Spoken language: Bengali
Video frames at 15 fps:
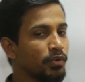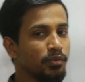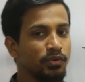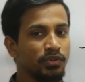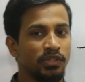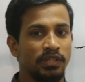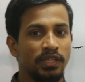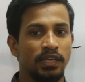
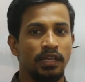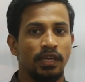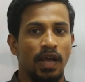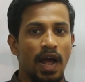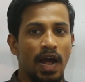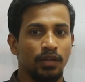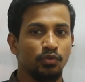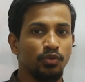পরবর্তীতে
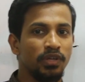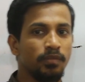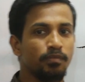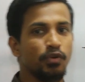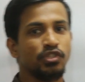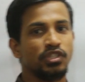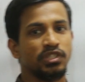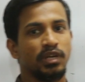আধুনিক
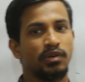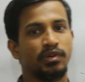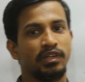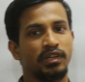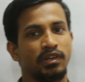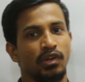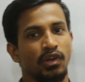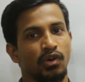
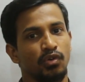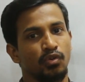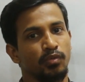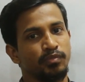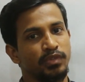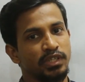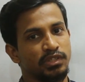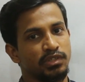পর্যায়সারণীর
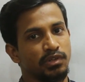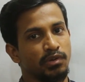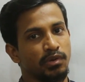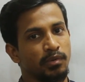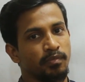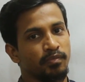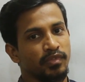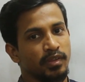রূপ দিয়েছিল
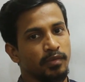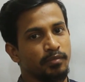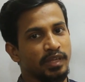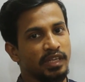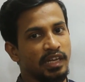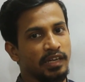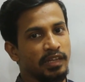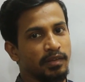
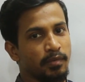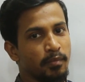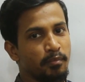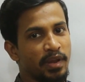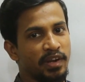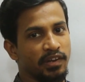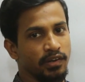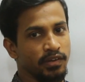বিজ্ঞানী
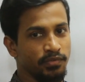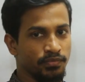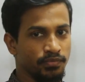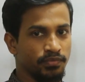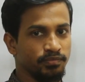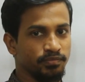মেন্ডেলিফ